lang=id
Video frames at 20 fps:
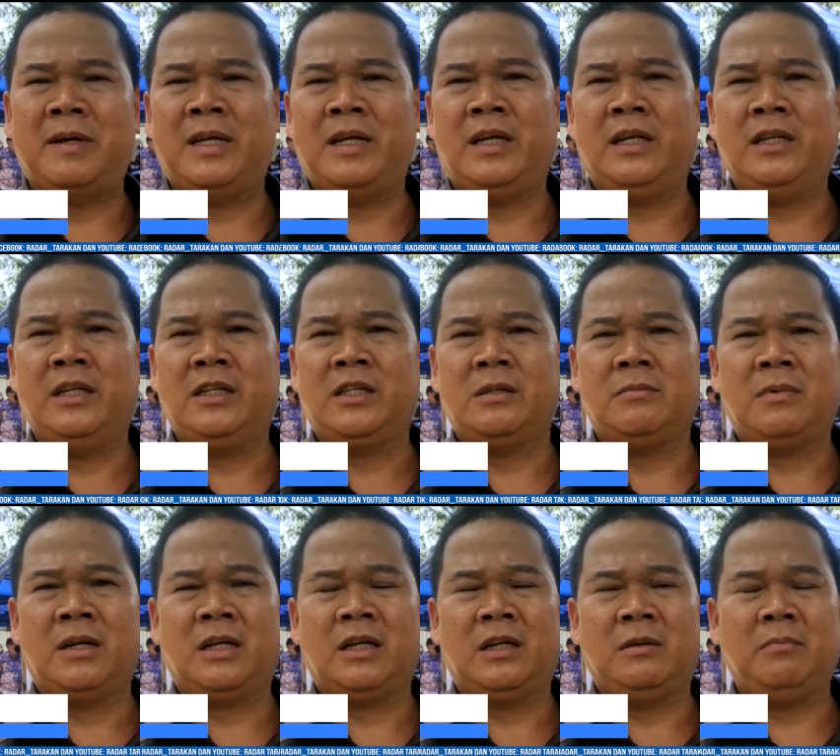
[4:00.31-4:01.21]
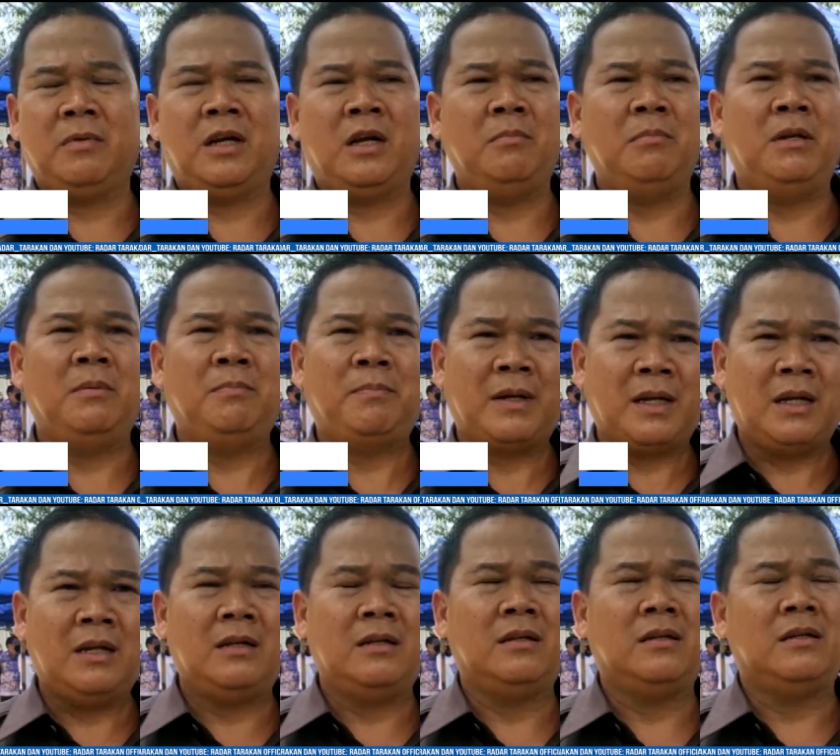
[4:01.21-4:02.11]
Pebaya ini semakin mengambil
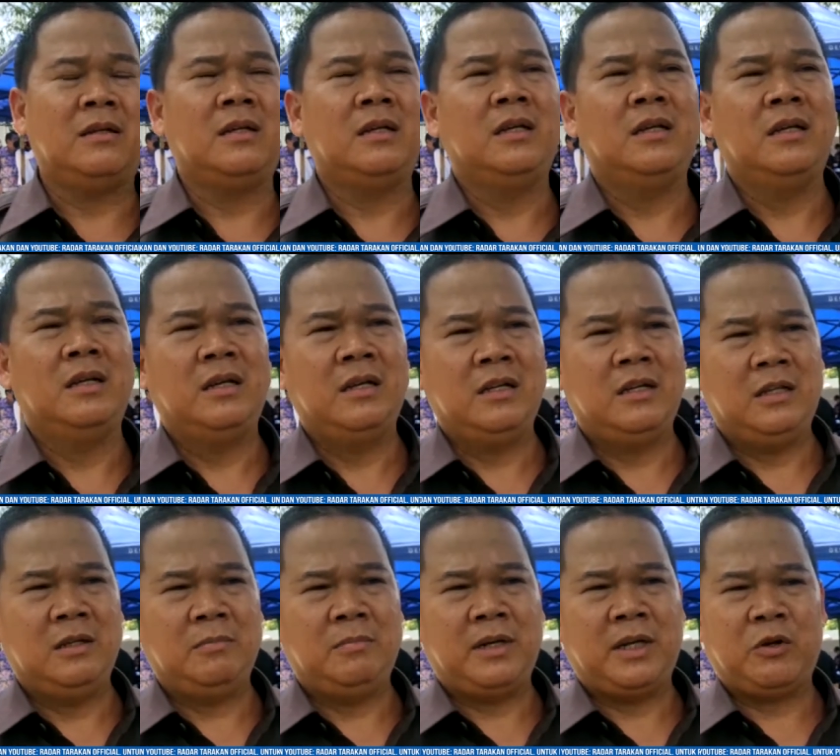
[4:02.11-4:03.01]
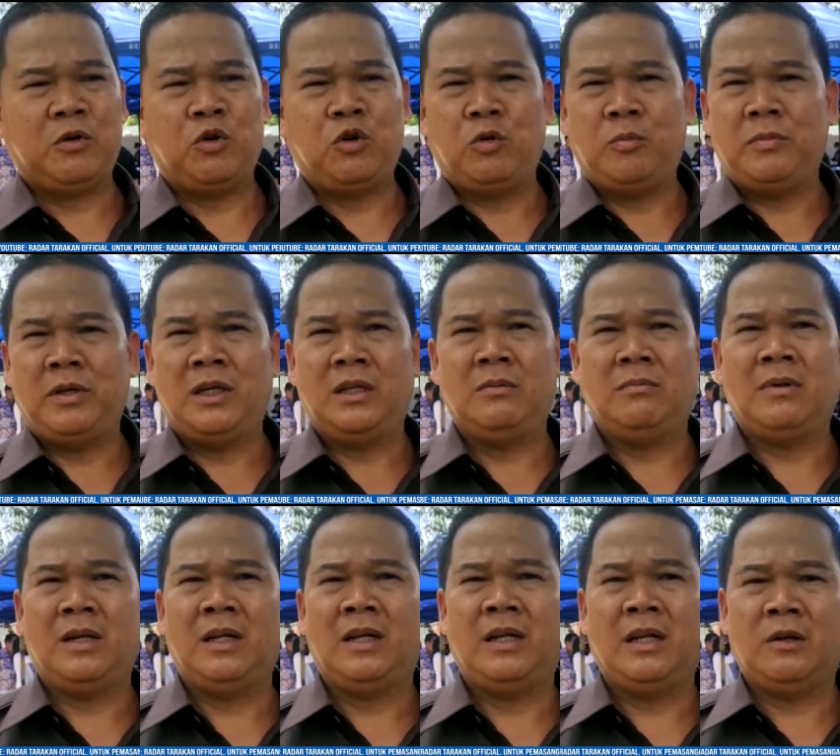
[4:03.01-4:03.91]
peran di perekonomian
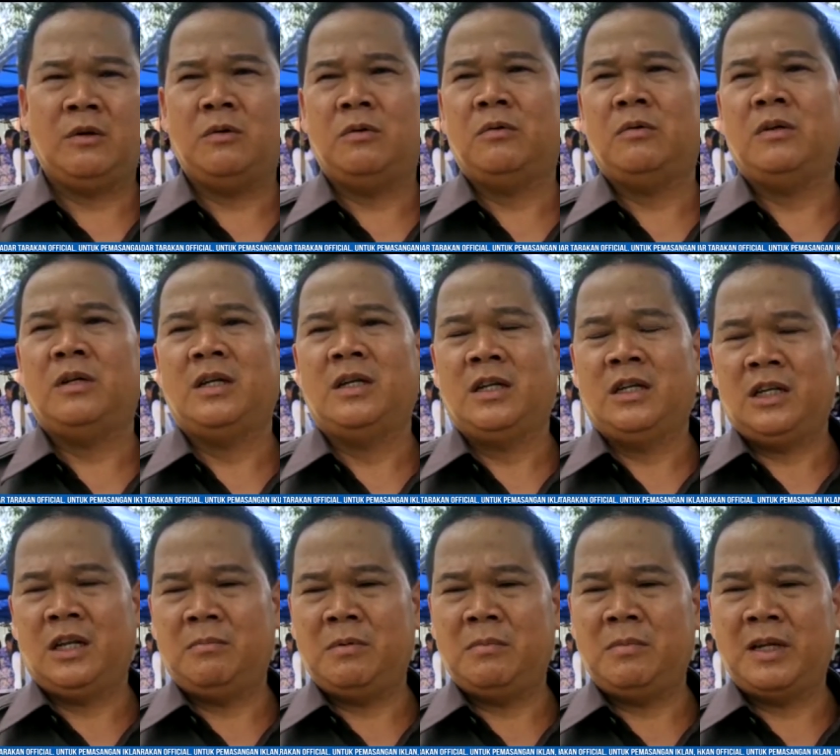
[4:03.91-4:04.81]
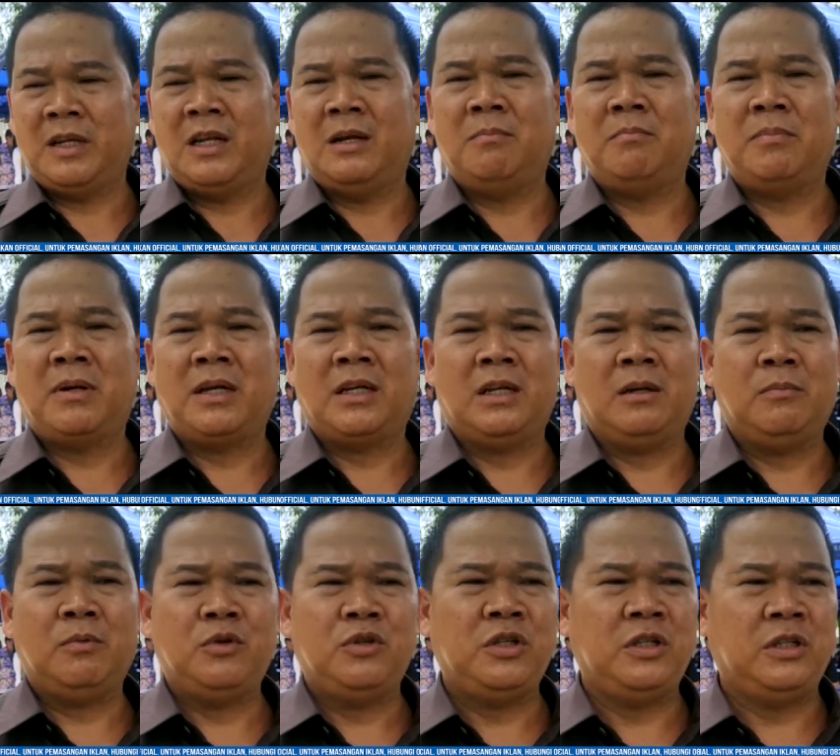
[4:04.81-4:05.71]
Malinau dan memberi dampak
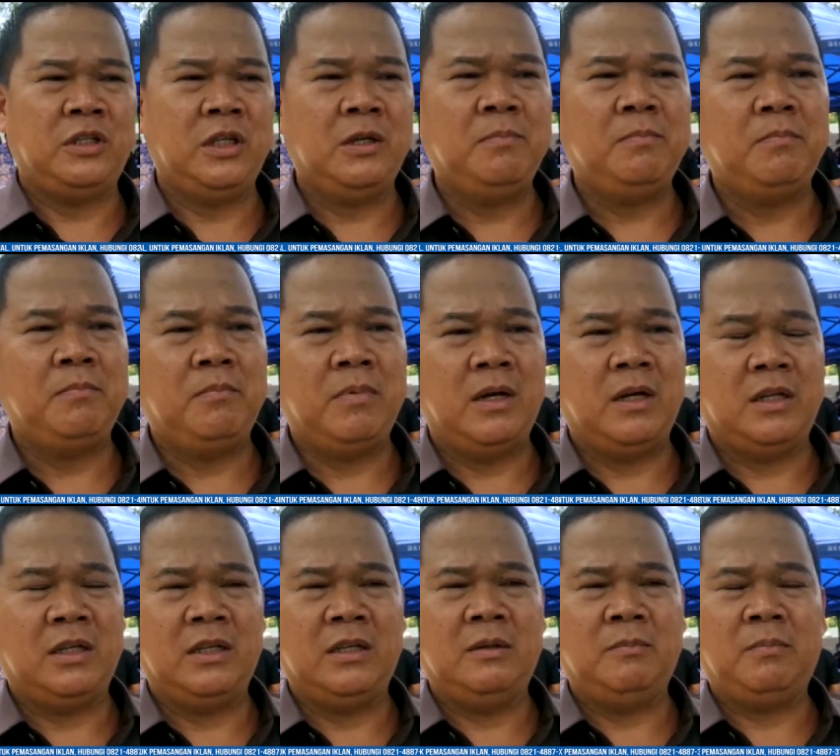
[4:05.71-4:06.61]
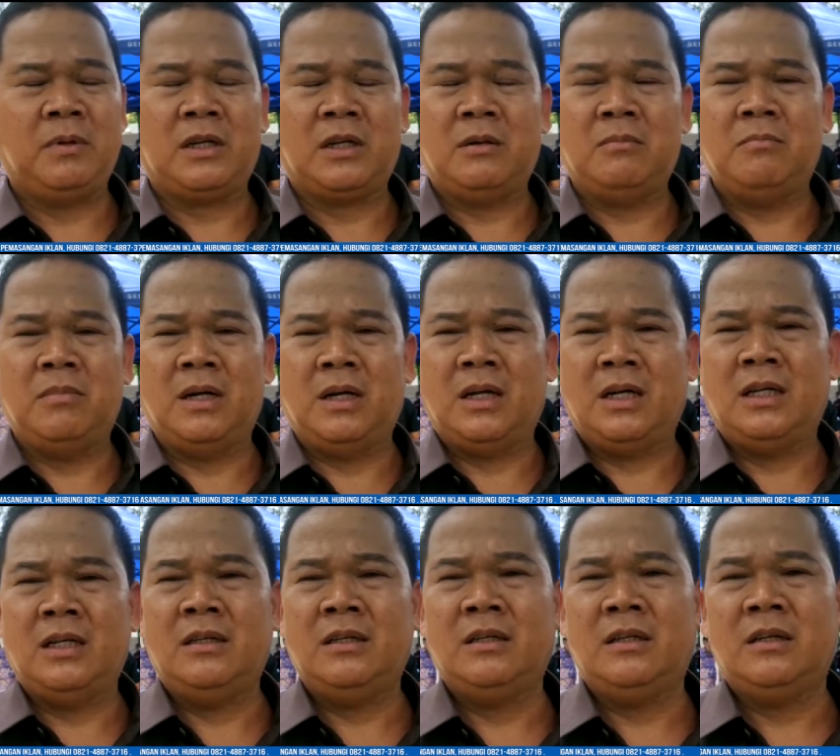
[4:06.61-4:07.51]
yang positif bagi
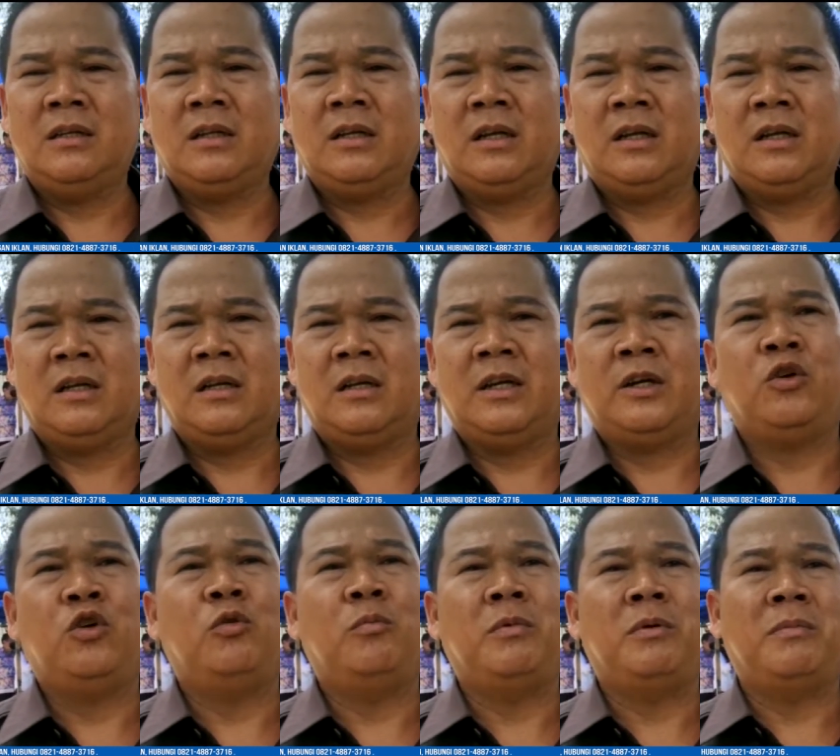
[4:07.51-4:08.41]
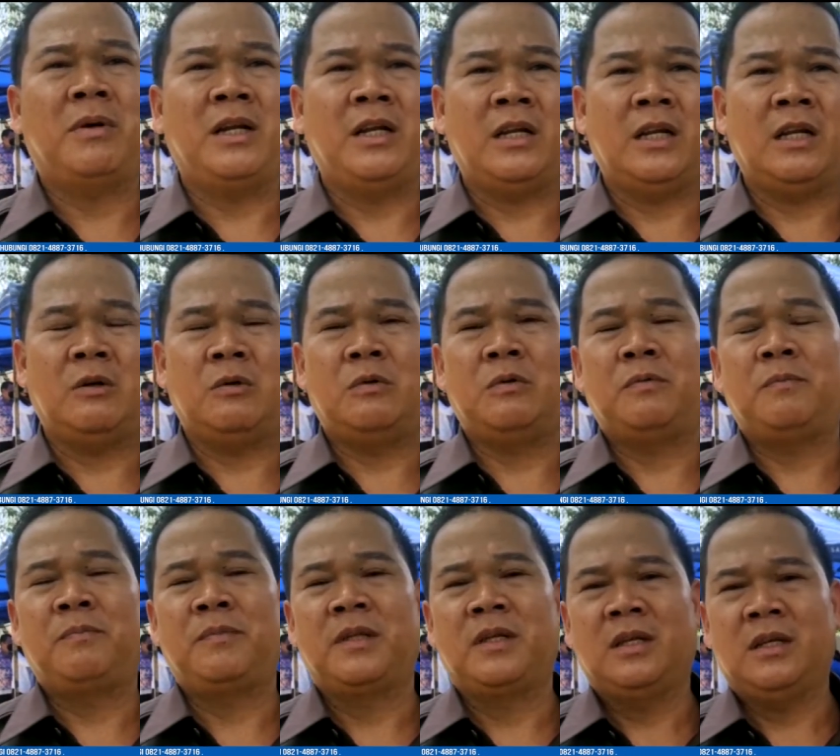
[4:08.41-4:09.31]
perkembangan uh, ekonomi Malinau
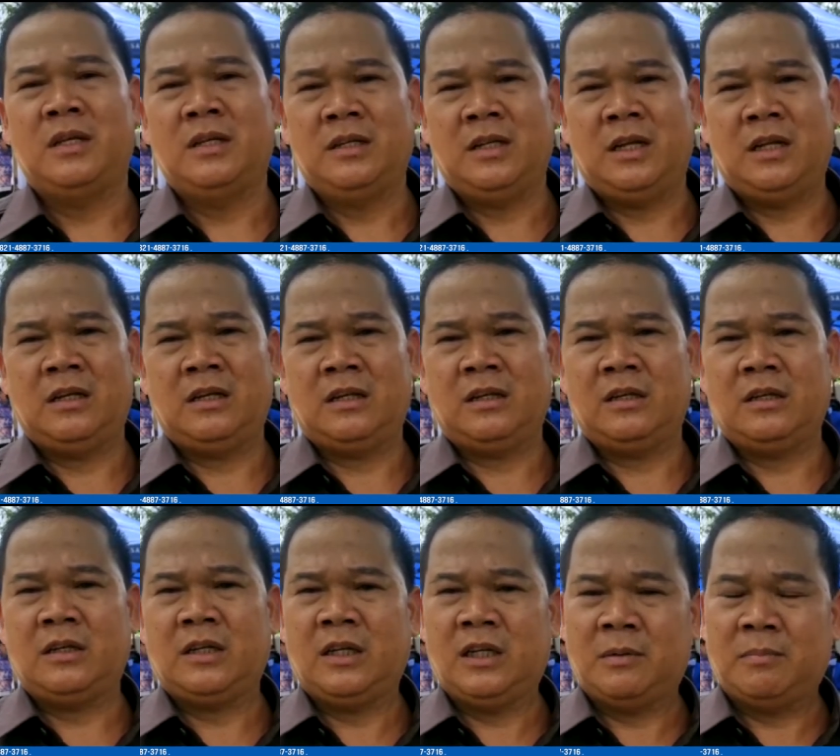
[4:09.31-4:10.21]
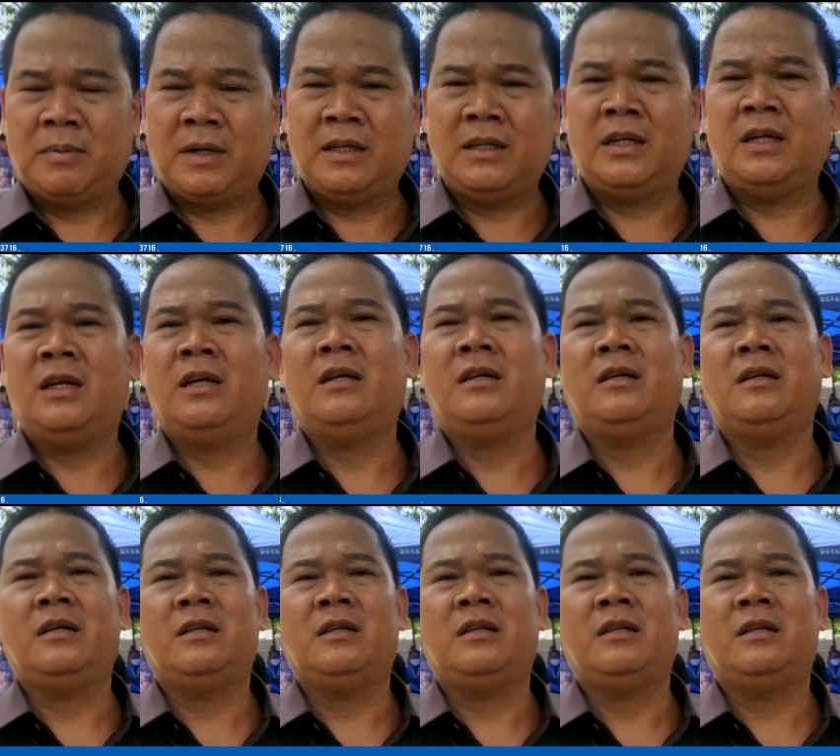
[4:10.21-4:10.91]
dan kedepannya